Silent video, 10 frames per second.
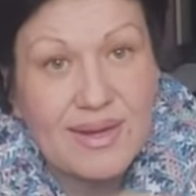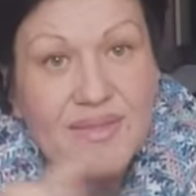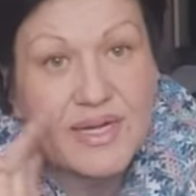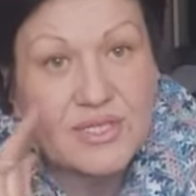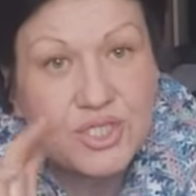
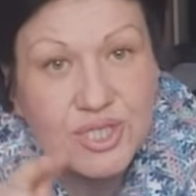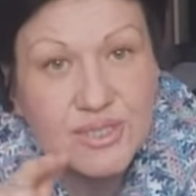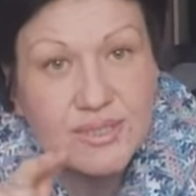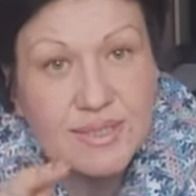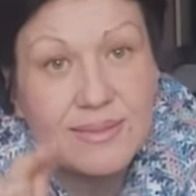Она
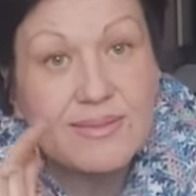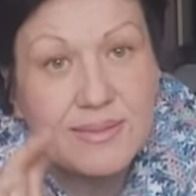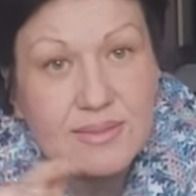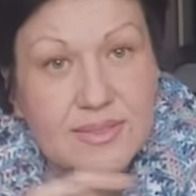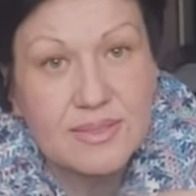честная и
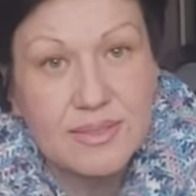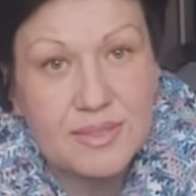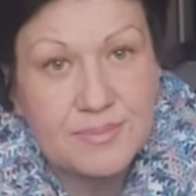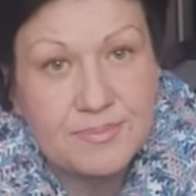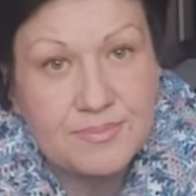
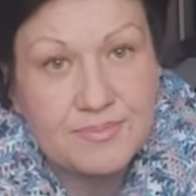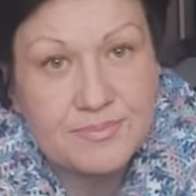искренняя.